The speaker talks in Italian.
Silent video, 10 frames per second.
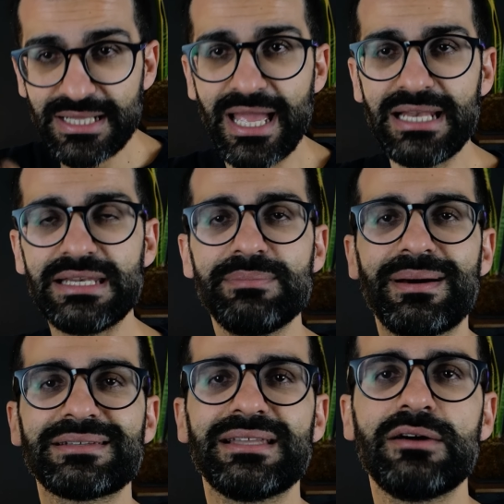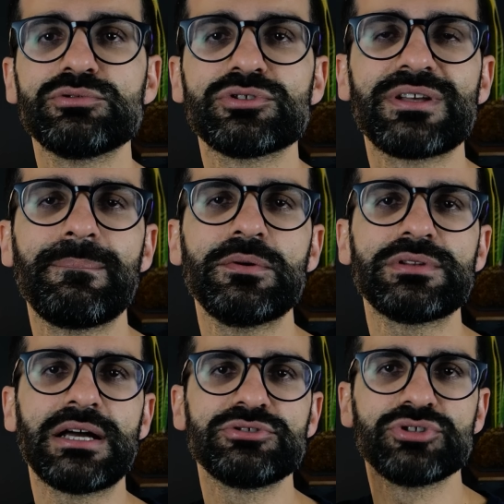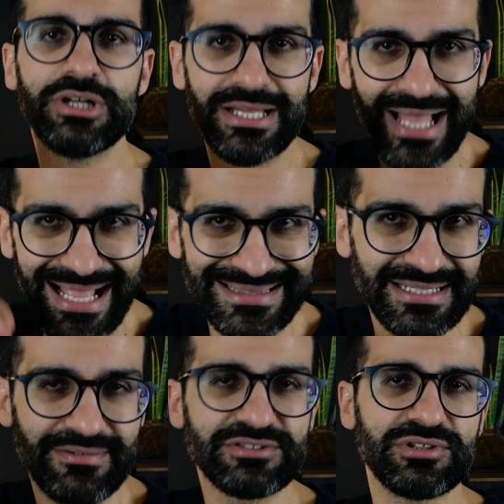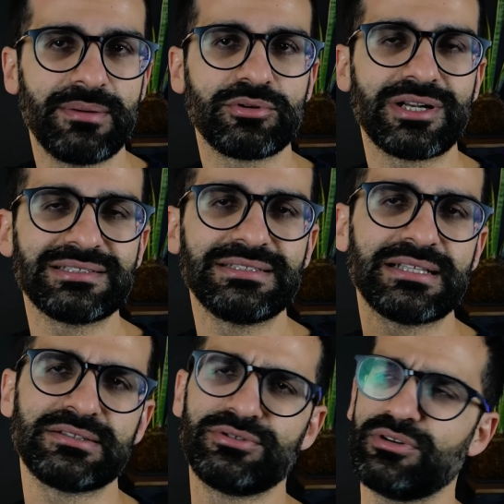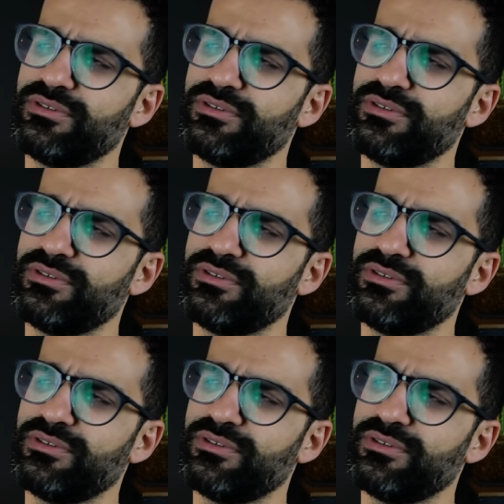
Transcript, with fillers: E lì parte l'autosabotaggio attraverso la procrastinazione.